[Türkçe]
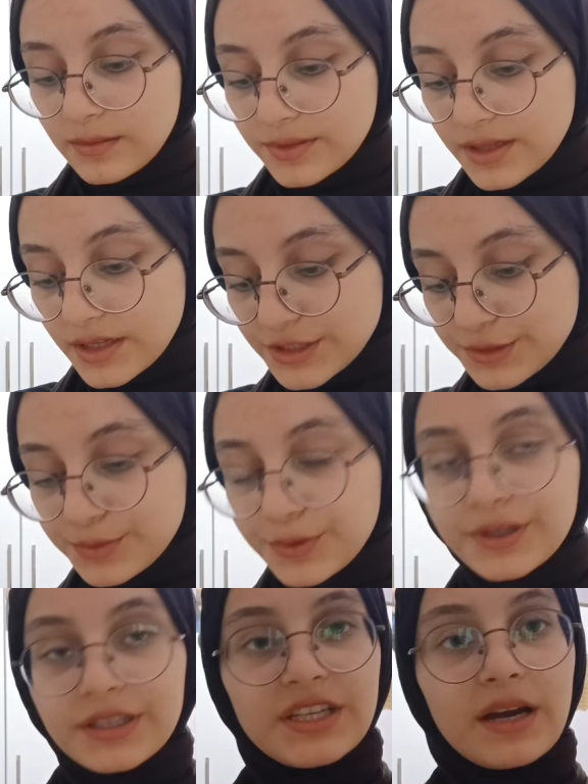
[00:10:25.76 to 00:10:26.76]
Kitabı da şimdi
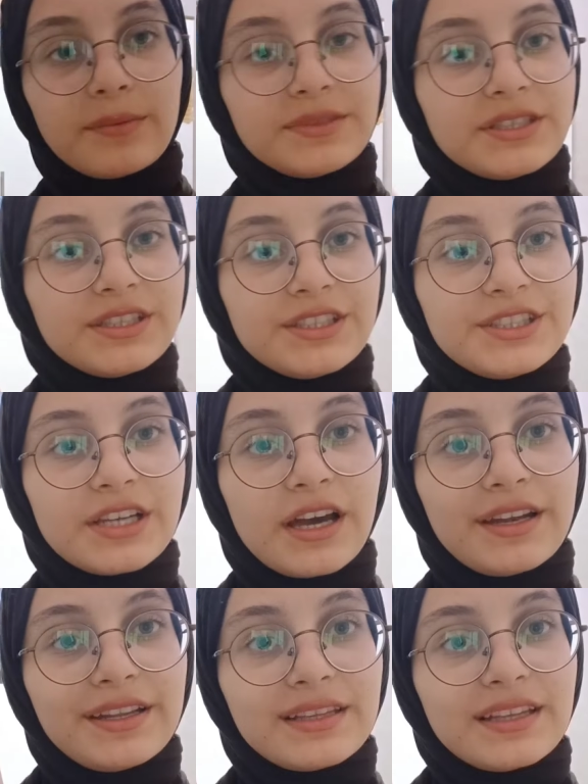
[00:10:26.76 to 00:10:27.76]
okuyacağım için
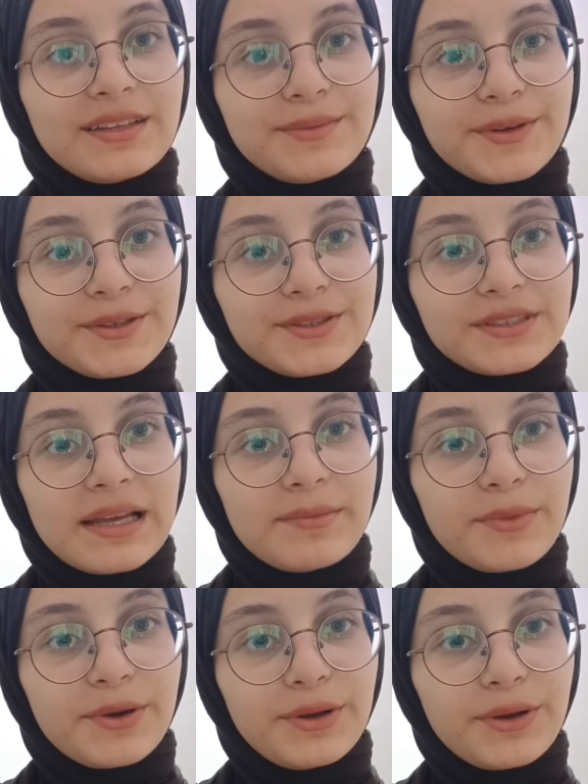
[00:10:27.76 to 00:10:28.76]
işaretledim. O
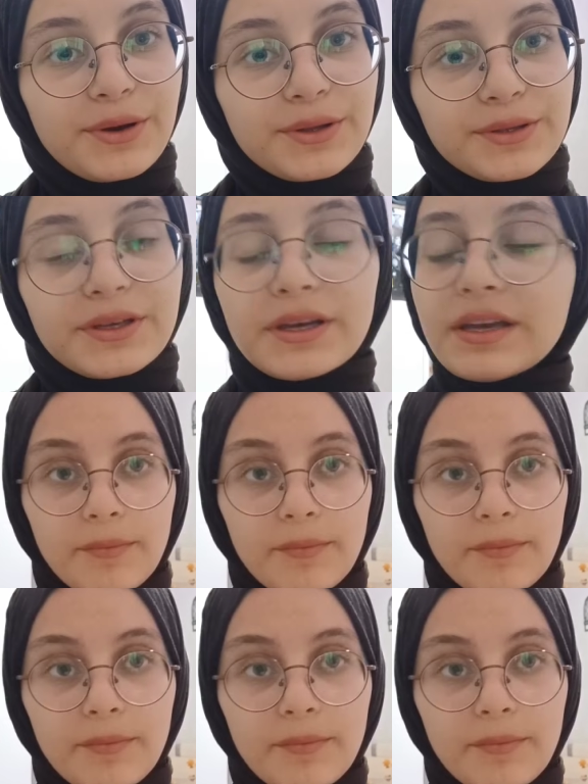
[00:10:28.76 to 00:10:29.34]
yüzden böyle oldu.